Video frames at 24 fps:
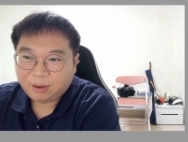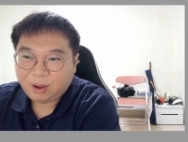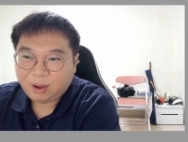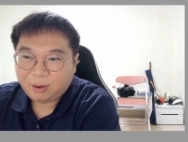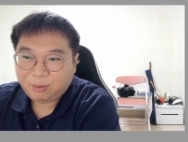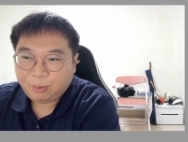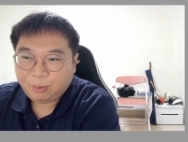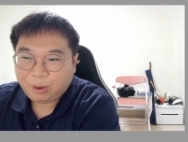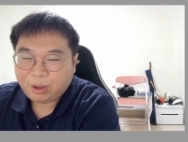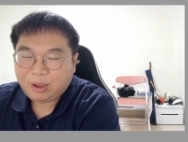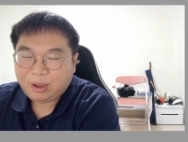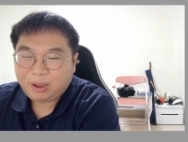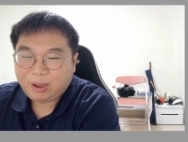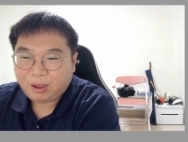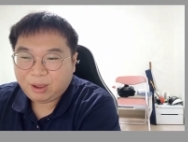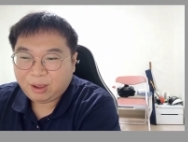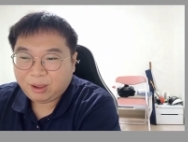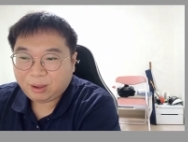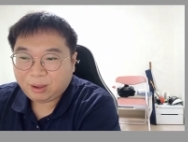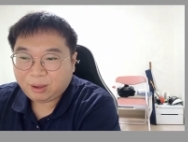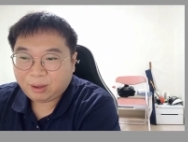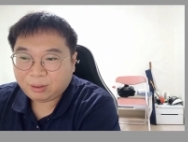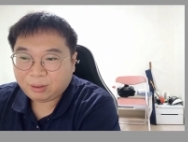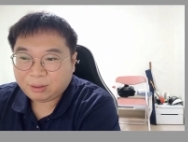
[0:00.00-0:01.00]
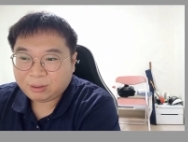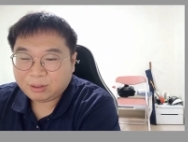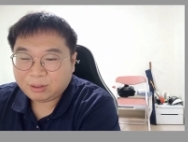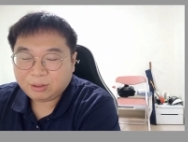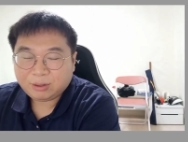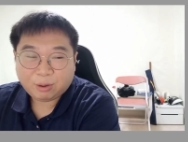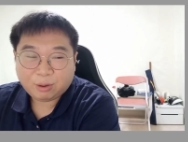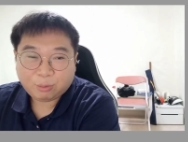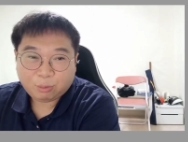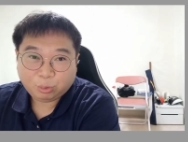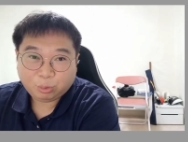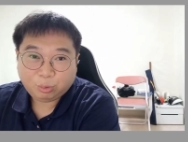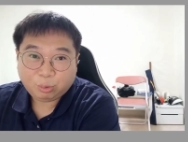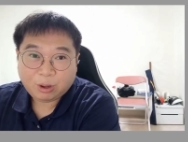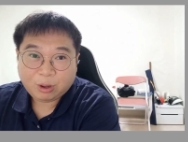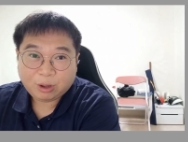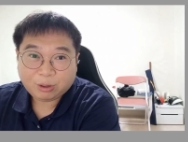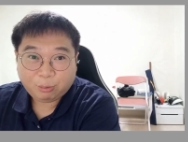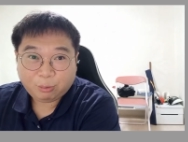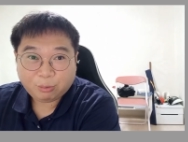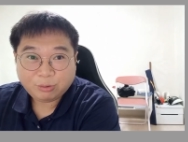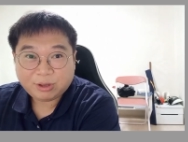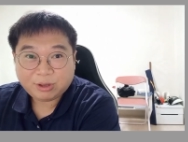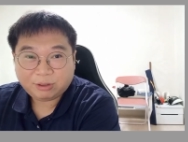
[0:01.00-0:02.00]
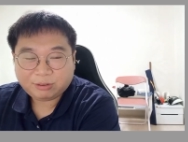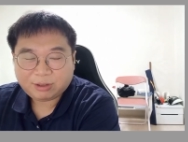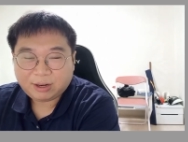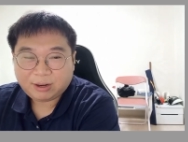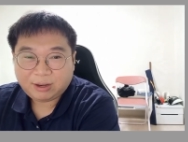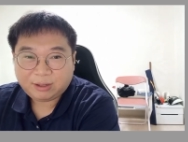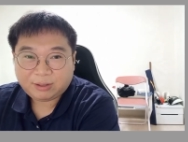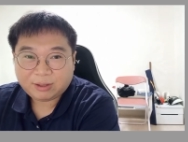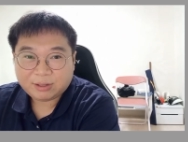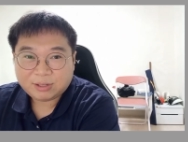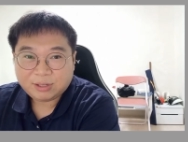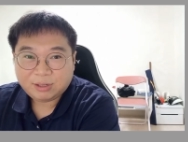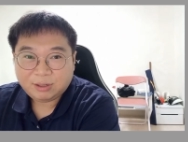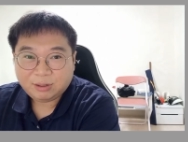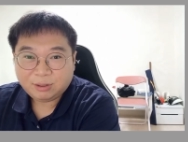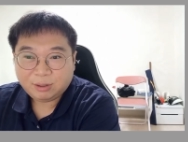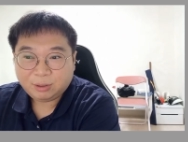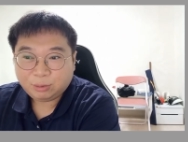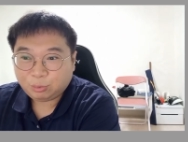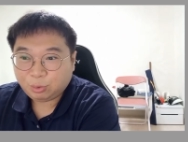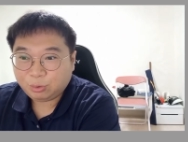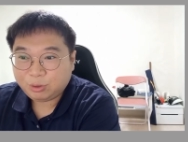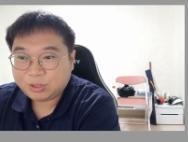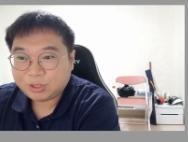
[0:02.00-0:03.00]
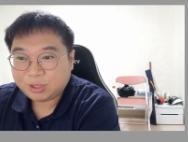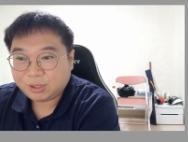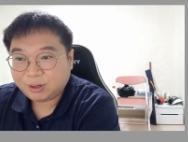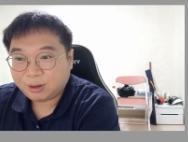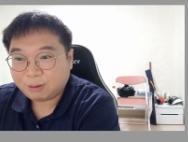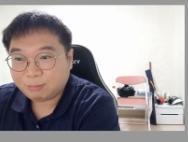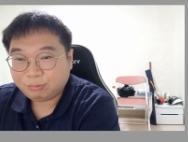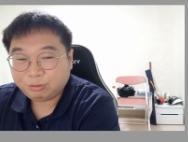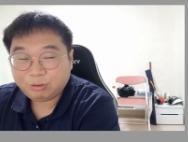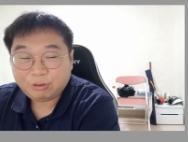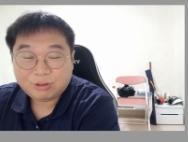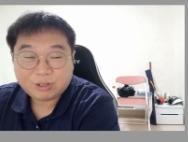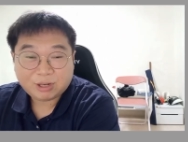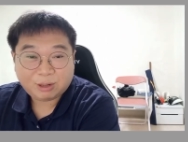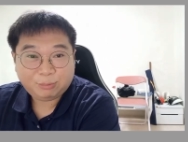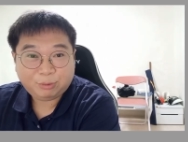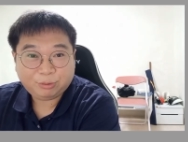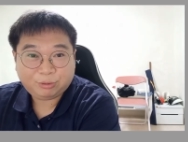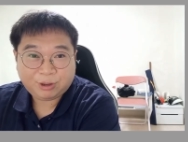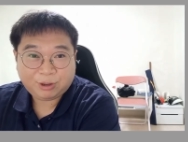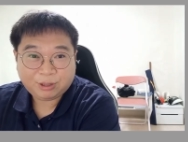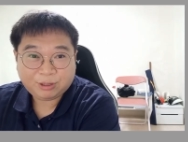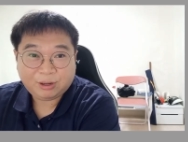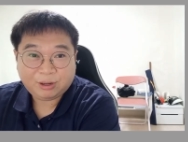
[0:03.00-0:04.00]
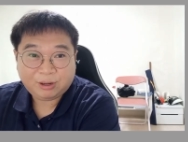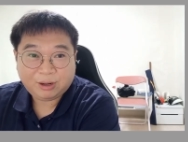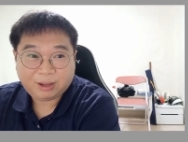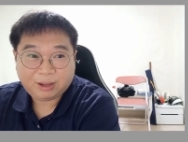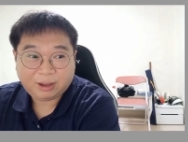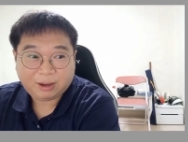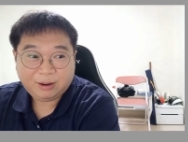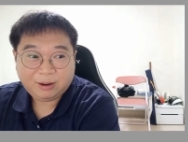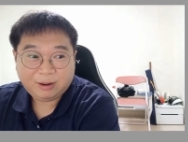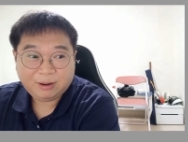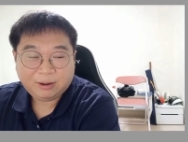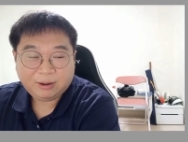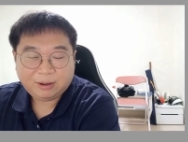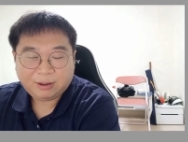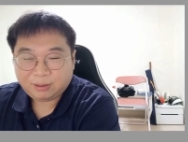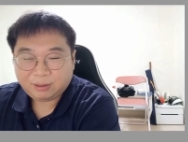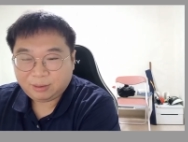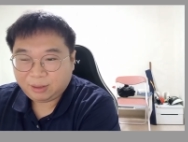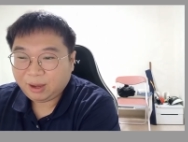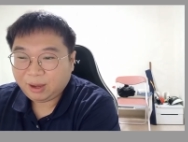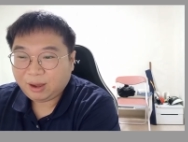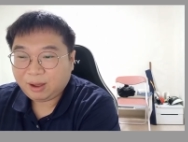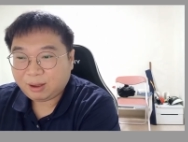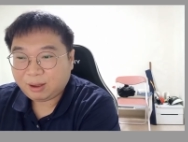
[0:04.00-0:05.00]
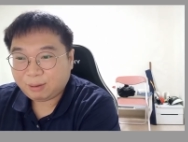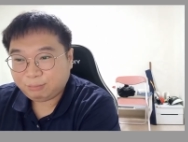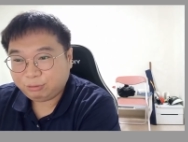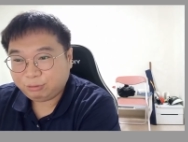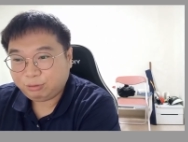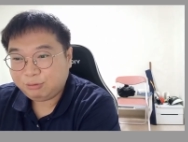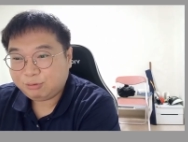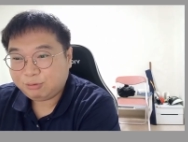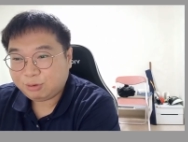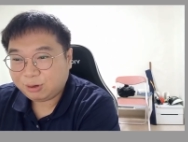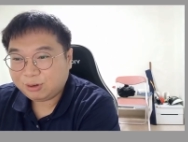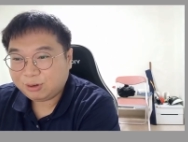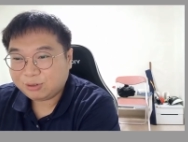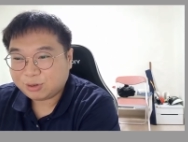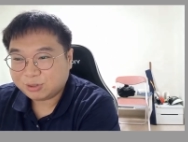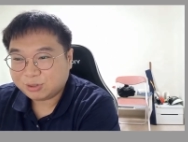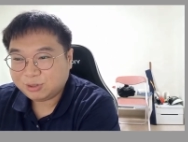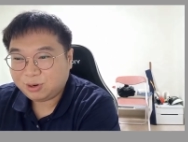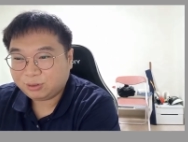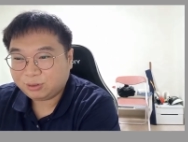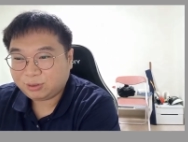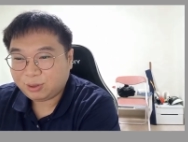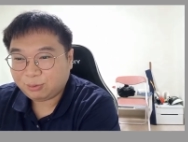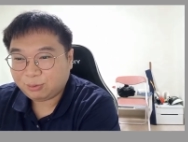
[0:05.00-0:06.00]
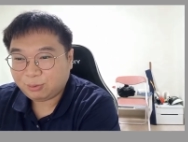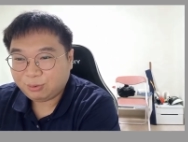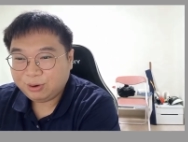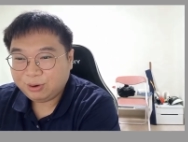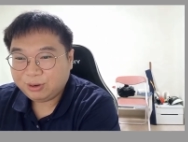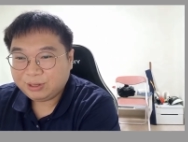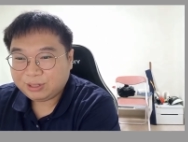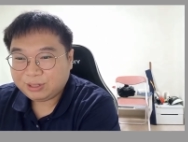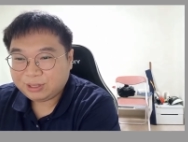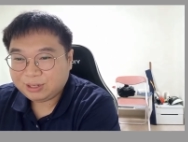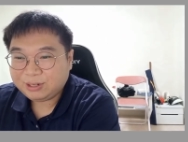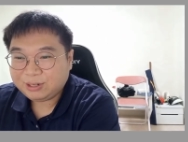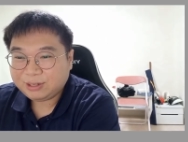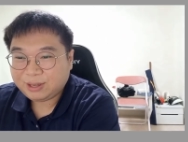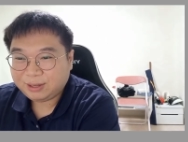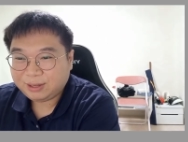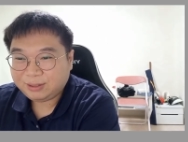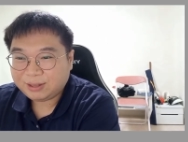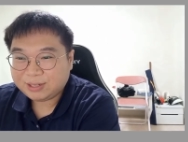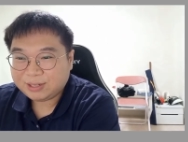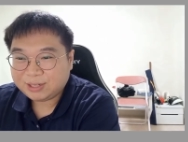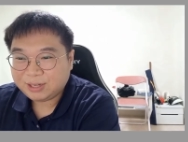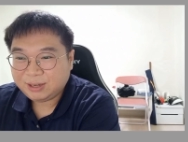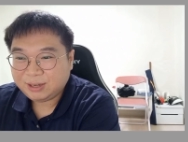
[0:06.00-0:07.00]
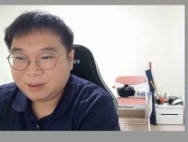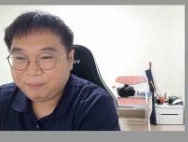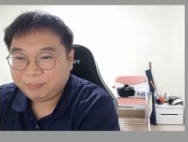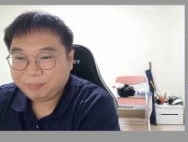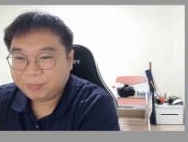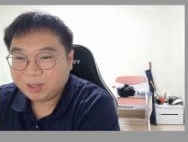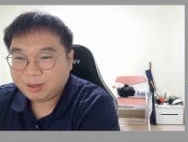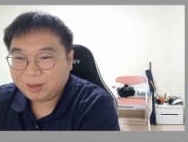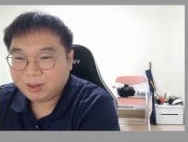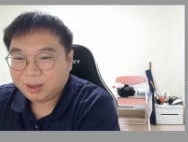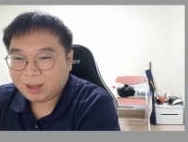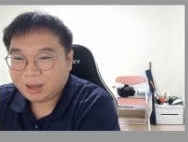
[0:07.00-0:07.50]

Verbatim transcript: 내가 왜 이렇게 고독하게 혼자 살아야 되지? 도대체 내가 무슨 잘못을 했길래, 내가 무슨 죄를 저질렀다고 이렇게 해야 되지?